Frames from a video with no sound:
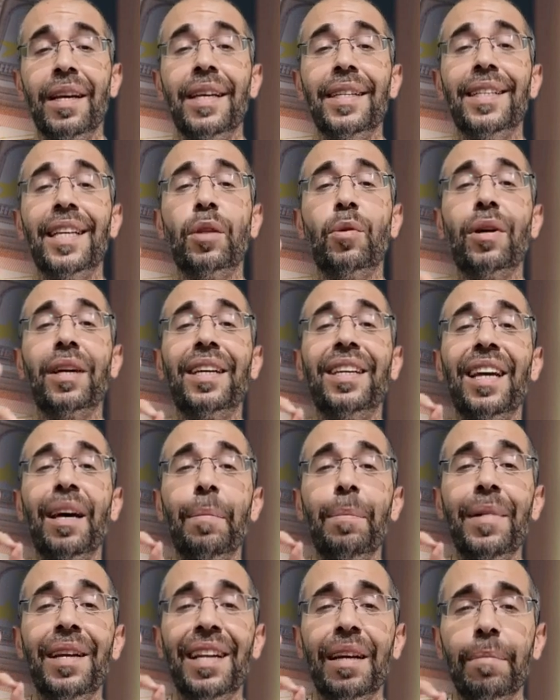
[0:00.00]
C'est toi qui as
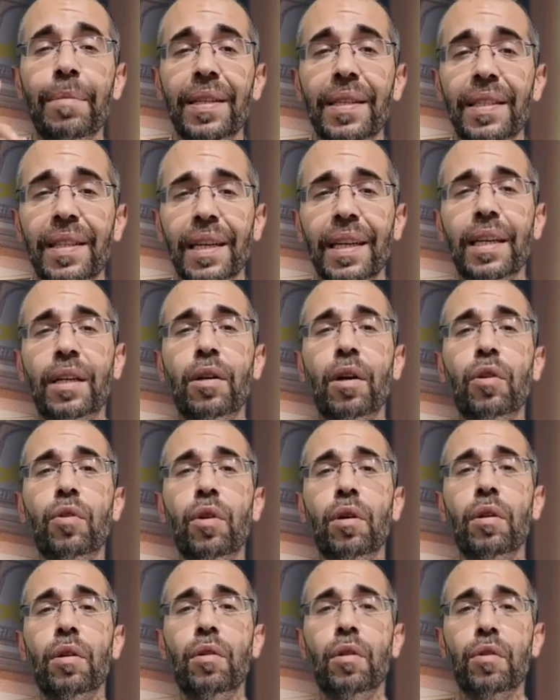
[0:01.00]
mis la
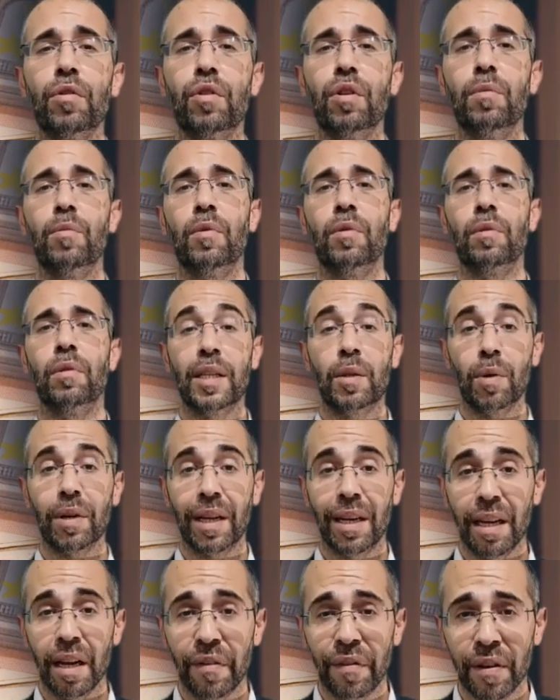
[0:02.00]
miséricorde dans ce monde. C'est toi
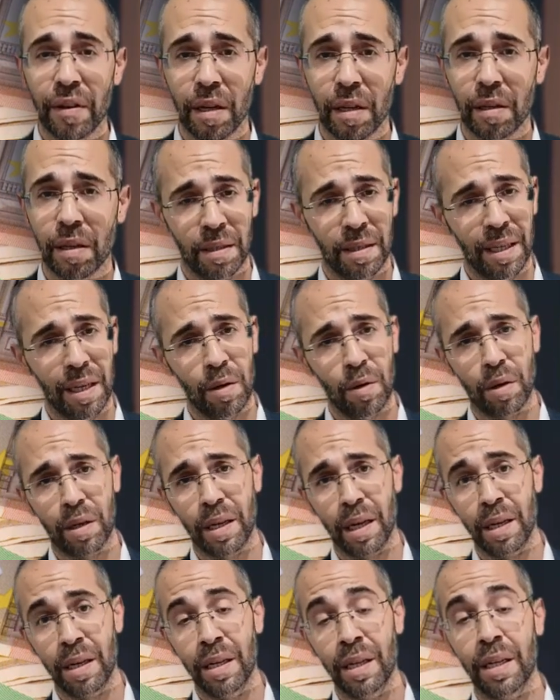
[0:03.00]
qui l'as fait naître. Si c'est le
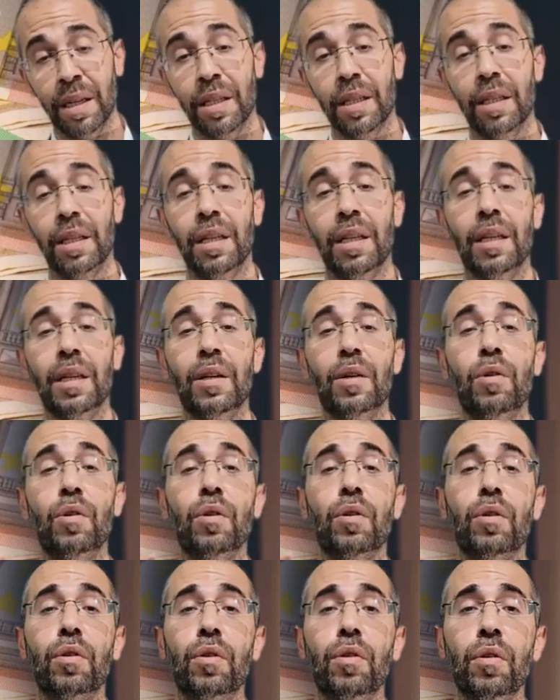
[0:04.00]
cas, je n'ai
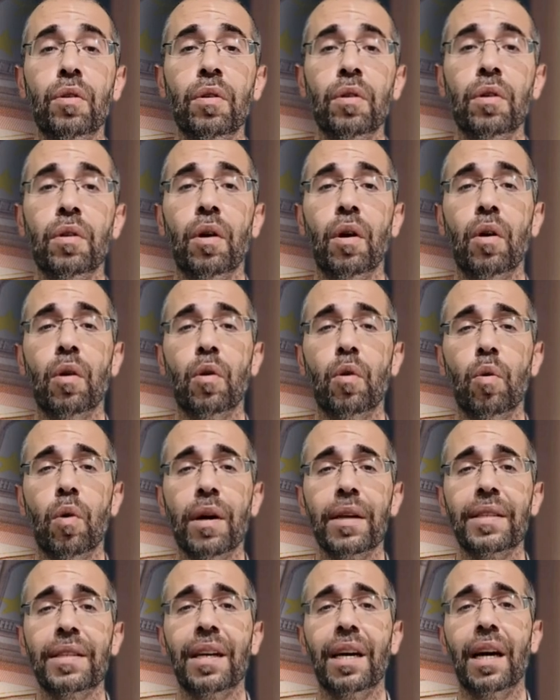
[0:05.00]
aucune
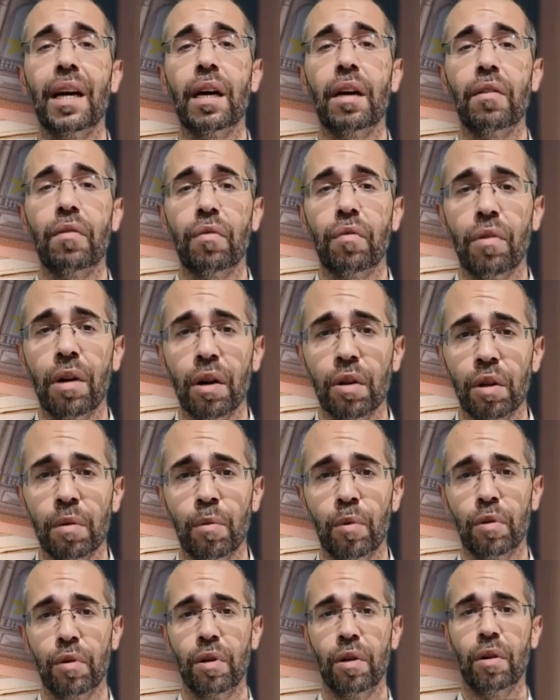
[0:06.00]
angoisse à avoir dans
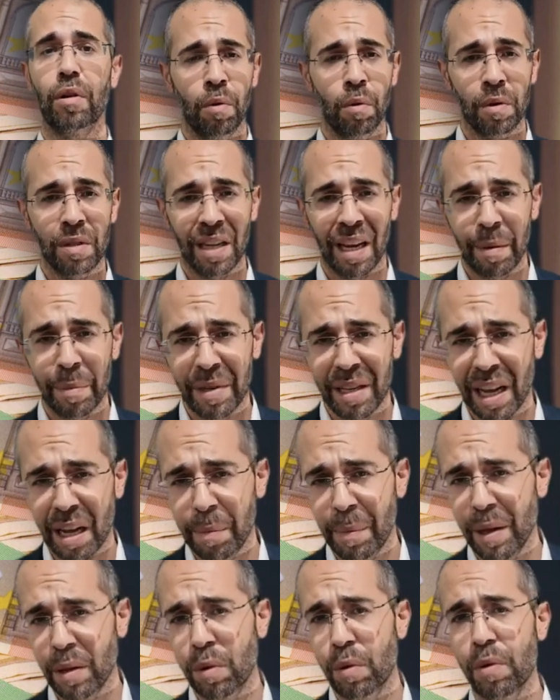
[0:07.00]
mon cœur. Le Abin
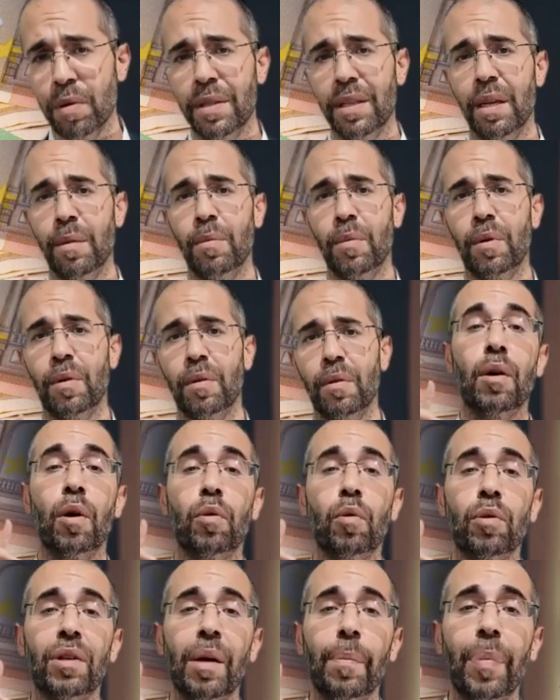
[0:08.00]
Arman, deuxièmement,
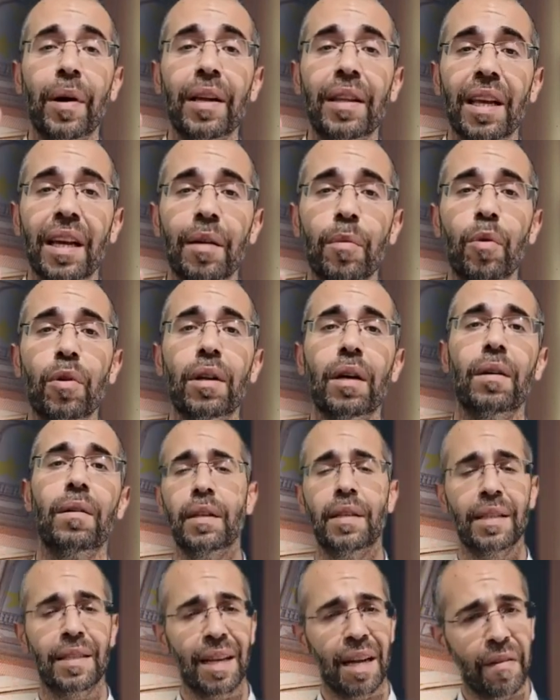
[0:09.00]
quand on t'a pris ta Yamuna,
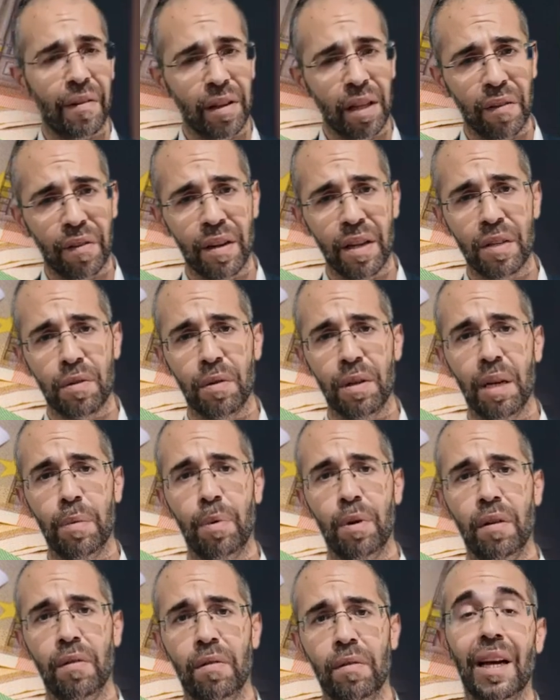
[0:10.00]
c'est ça la vraie définition de
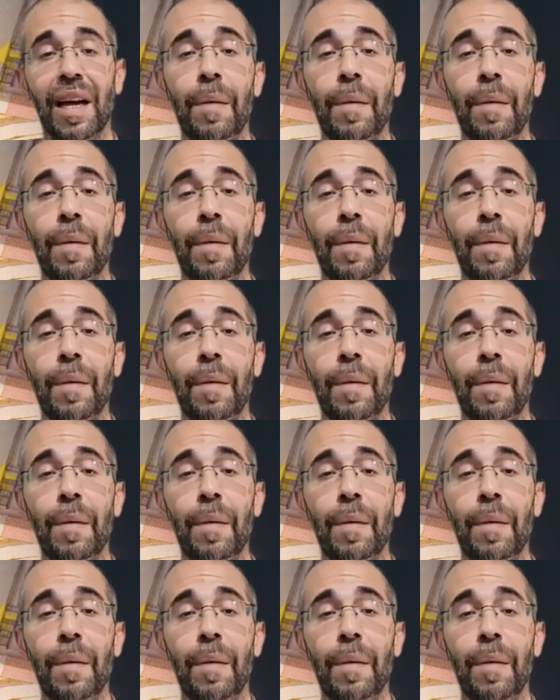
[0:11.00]
l'épreuve.